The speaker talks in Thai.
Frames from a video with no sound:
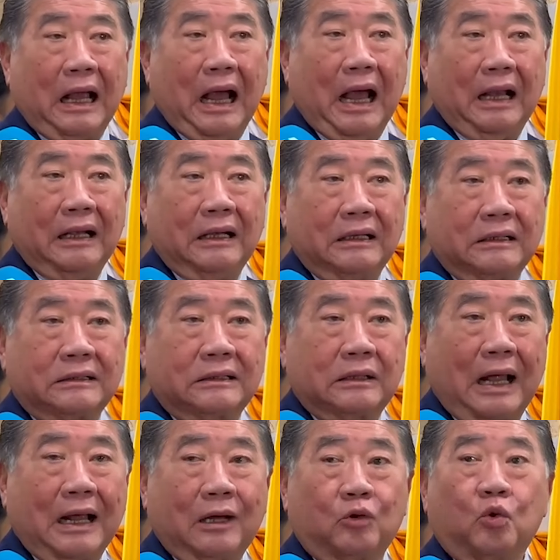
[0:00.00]
การ
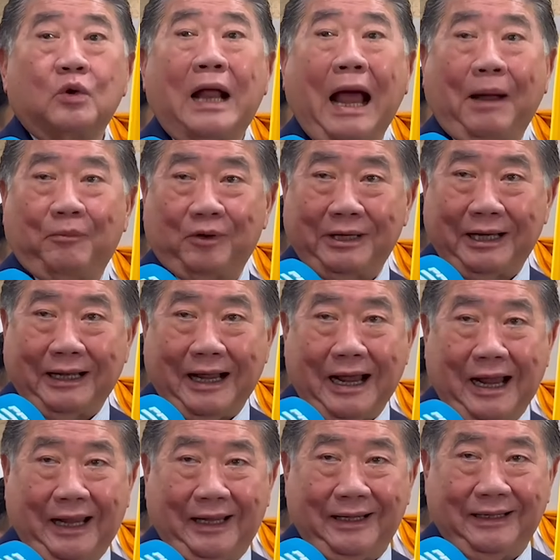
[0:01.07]
ตั้งกระทู้ถามก็ยัง
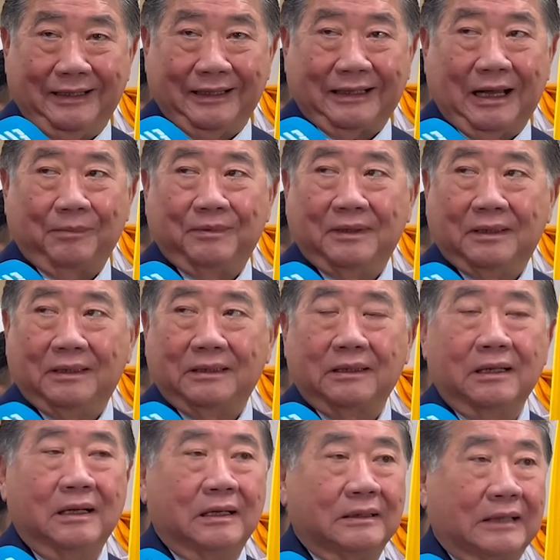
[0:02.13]
ได้นะครับ หรือ
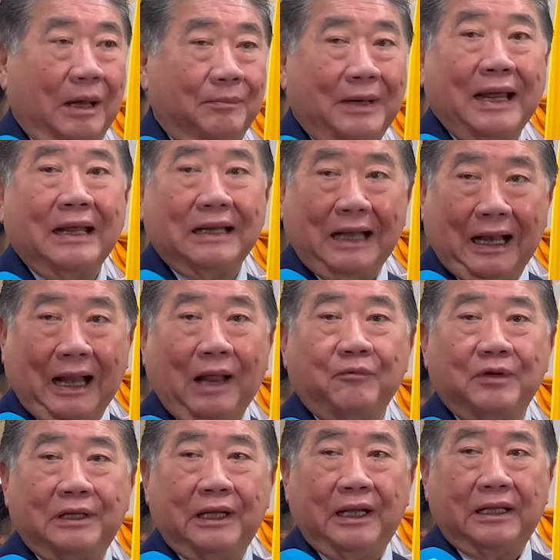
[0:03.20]
ทำได้อีกหลาย
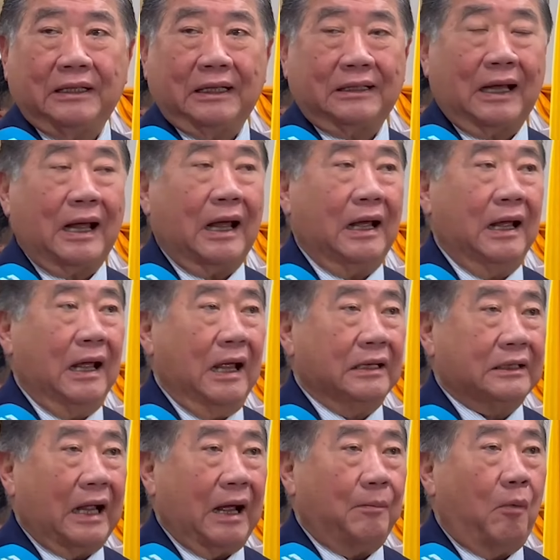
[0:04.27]
วิธีแต่ถ้า
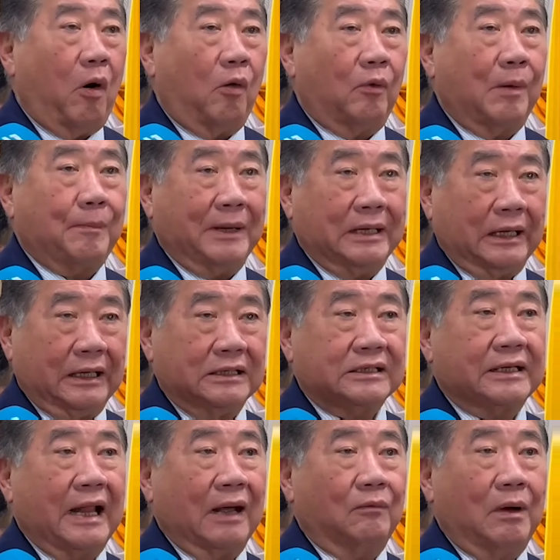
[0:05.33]
ถ้ามองว่าเป็นอย่างนี้
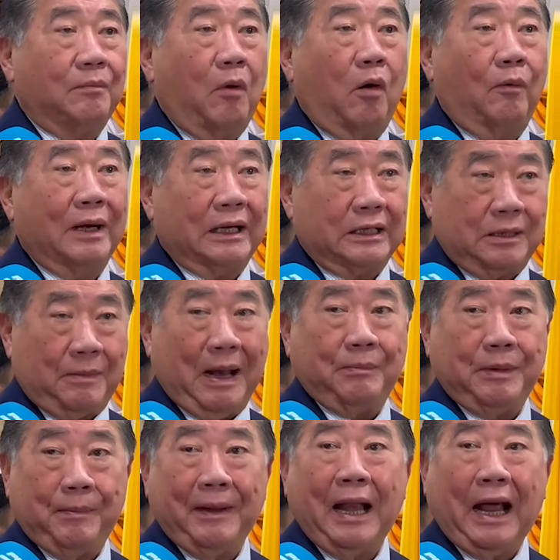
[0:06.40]
แสดงว่ามองว่ารัฐบาล
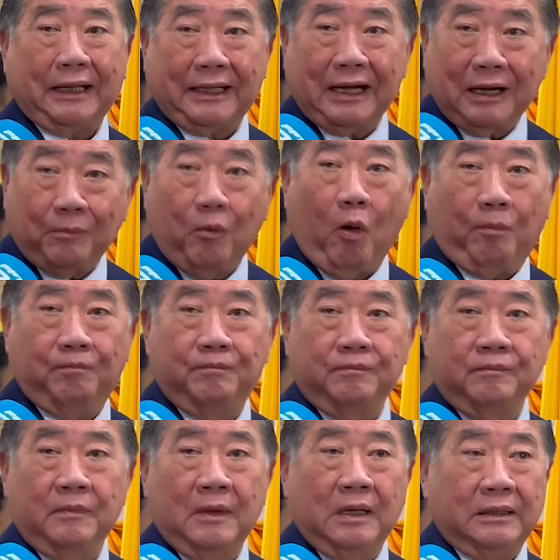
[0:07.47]
มีปัญหาทั้งระบบ
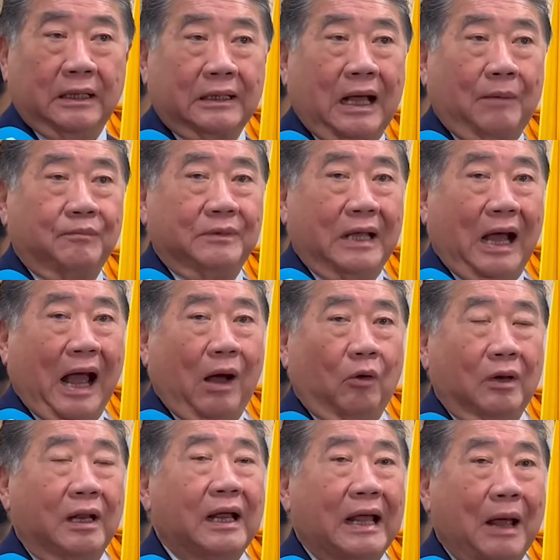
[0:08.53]
นะครับอย่าเอา
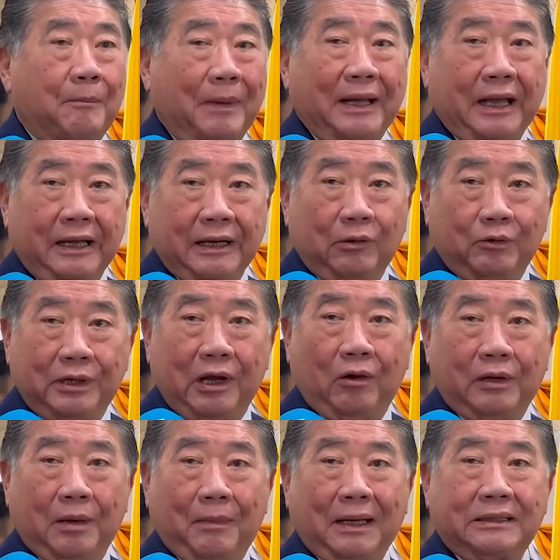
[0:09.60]
เรื่องแค่ประเด็นเดีย
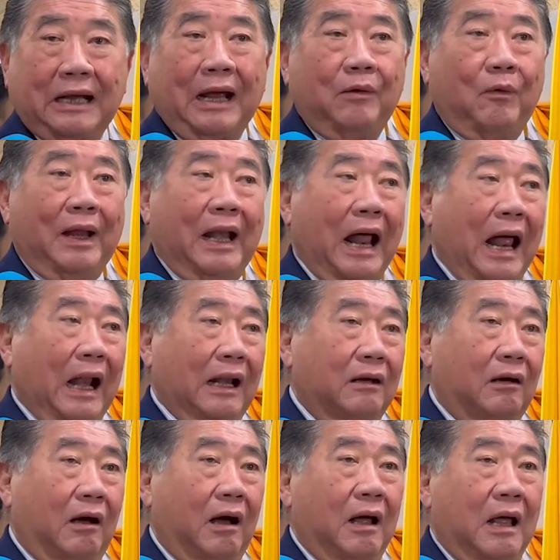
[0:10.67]
วๆเนี่ยมาใช้เวลา แล้
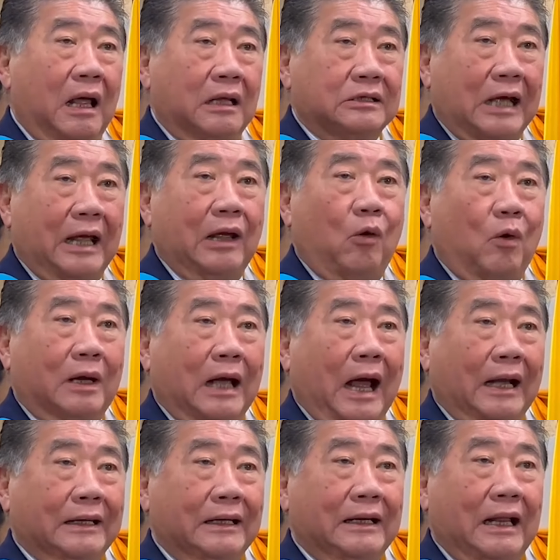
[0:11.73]
วก็ใช้โอ
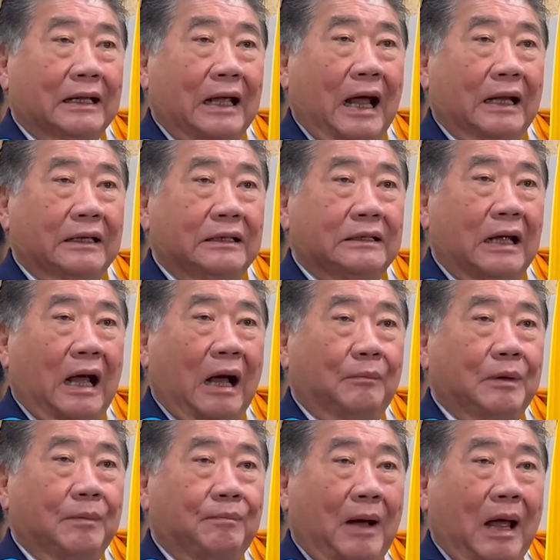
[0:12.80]
กาสนี้ในการที่จะอ
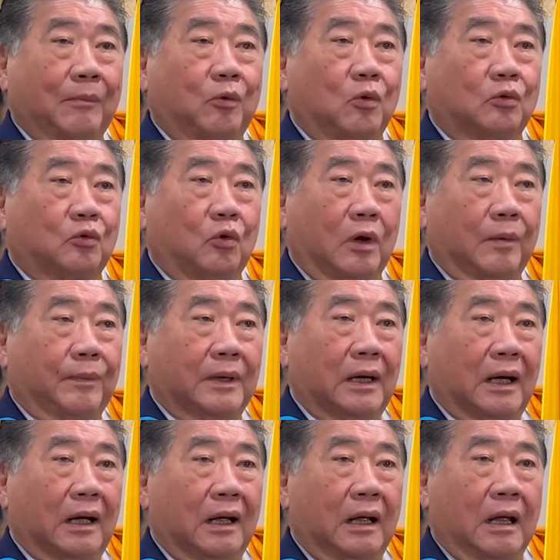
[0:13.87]
ภิปรายพูดคุยเพื่อ